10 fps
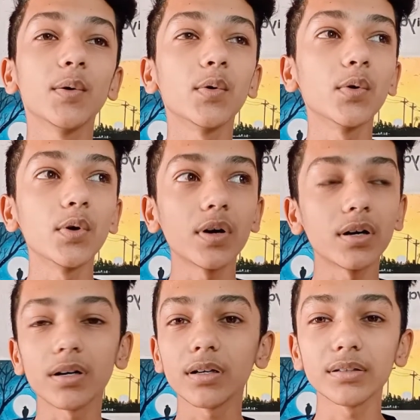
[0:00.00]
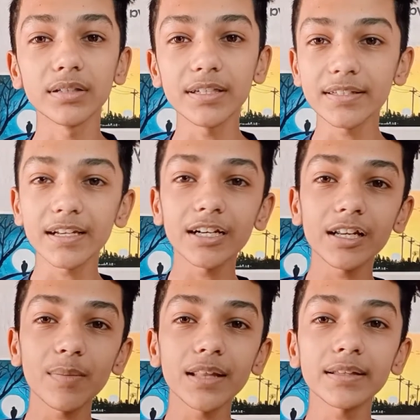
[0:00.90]
और uh, इस चैनल
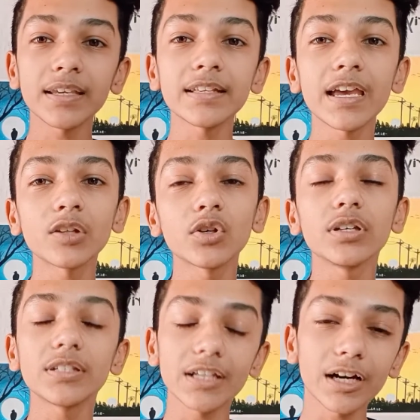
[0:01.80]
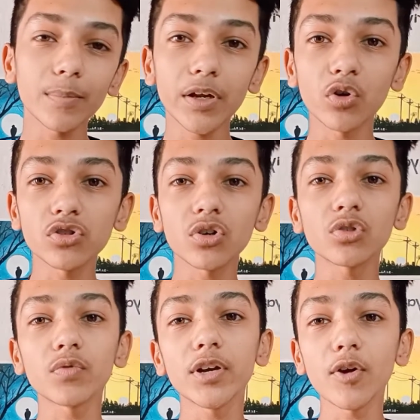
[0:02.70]
की बात की जाए तो इस चैनल में रोज़
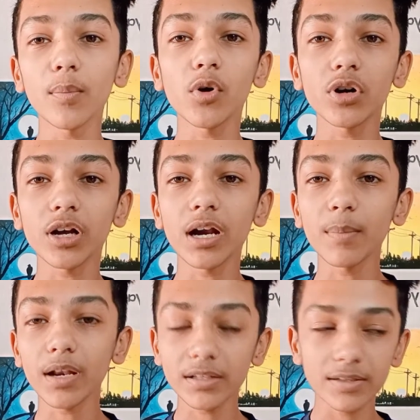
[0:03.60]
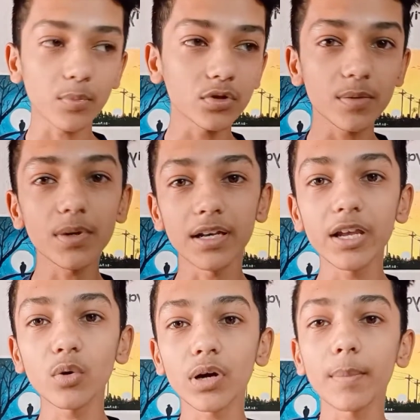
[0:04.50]
रोज़ वीडियो अपलोड करना मेरे से पॉसिबल
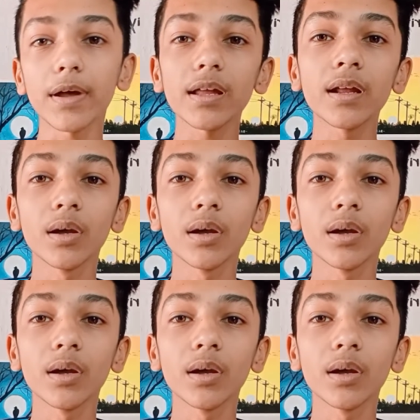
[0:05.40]
नहीं हो रहा है